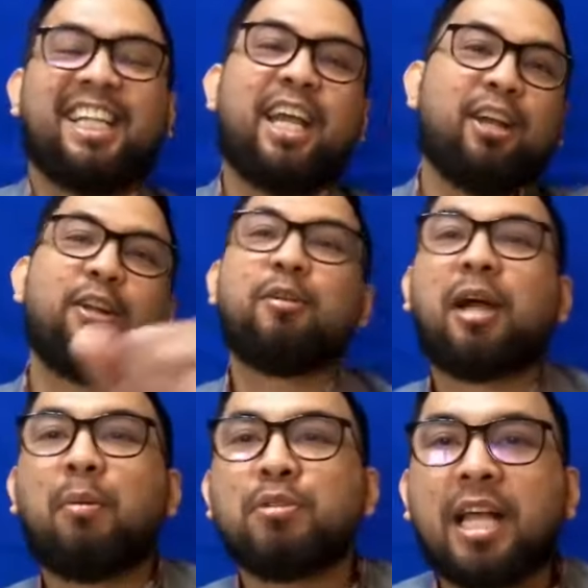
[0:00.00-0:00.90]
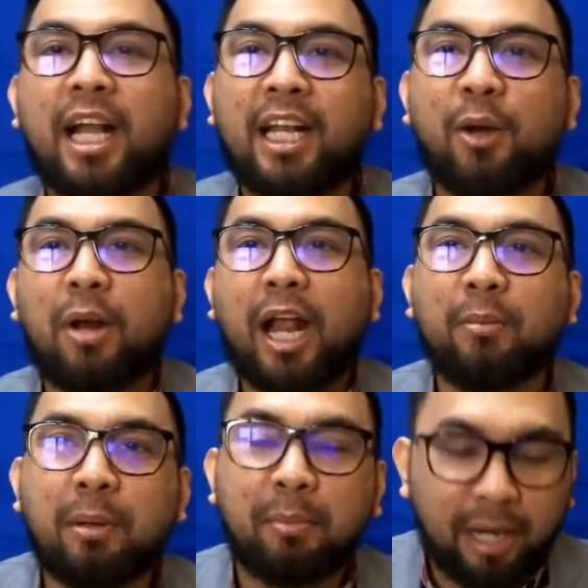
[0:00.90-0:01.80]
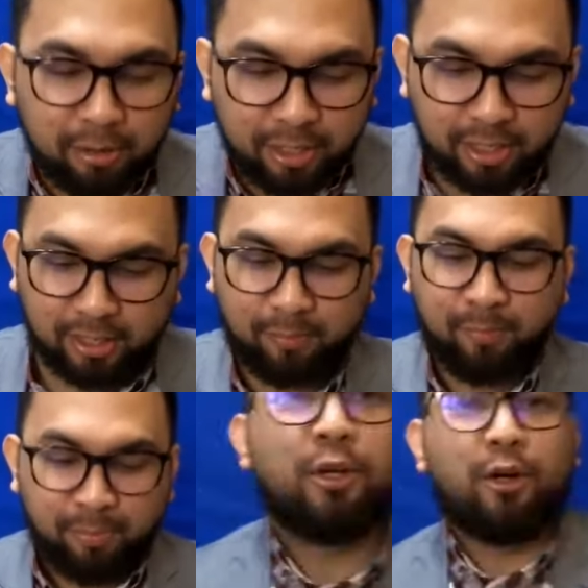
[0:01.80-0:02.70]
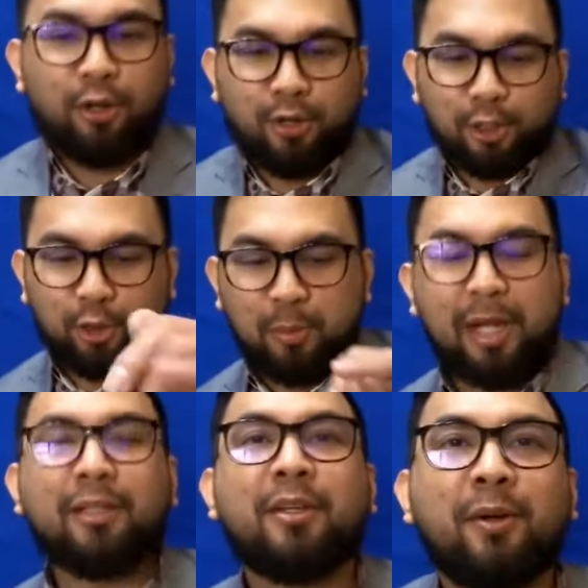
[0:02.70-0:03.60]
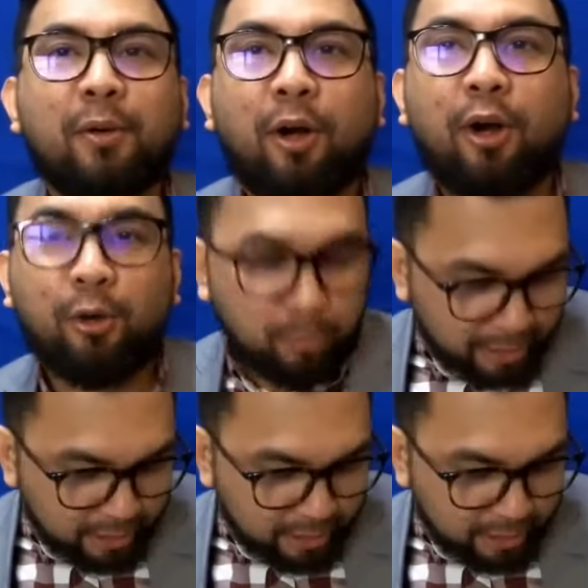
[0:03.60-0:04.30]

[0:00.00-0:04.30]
eh, ano, no, kamusta lang yan. Wala namang mga ano yan eh. So, ito naman. O, oh, kung